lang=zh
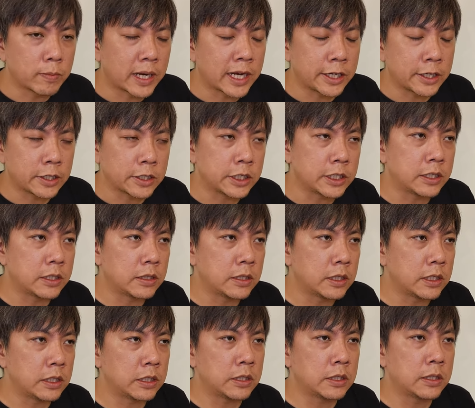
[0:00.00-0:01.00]
买的
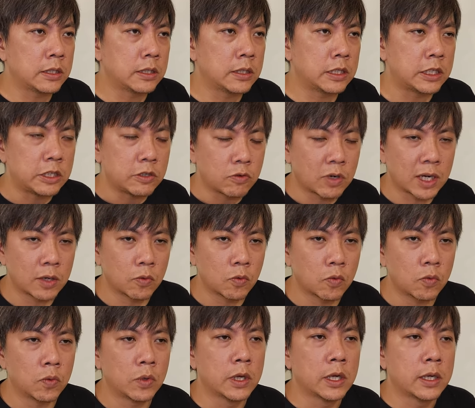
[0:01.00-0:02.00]
新机是七万
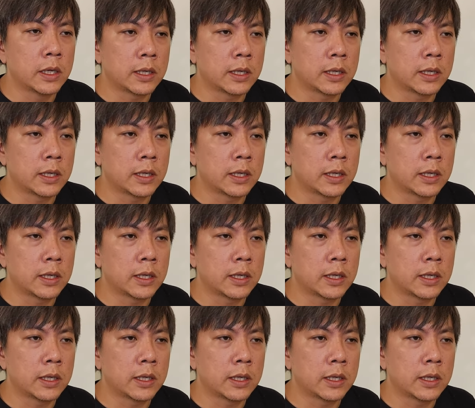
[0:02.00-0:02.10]
五。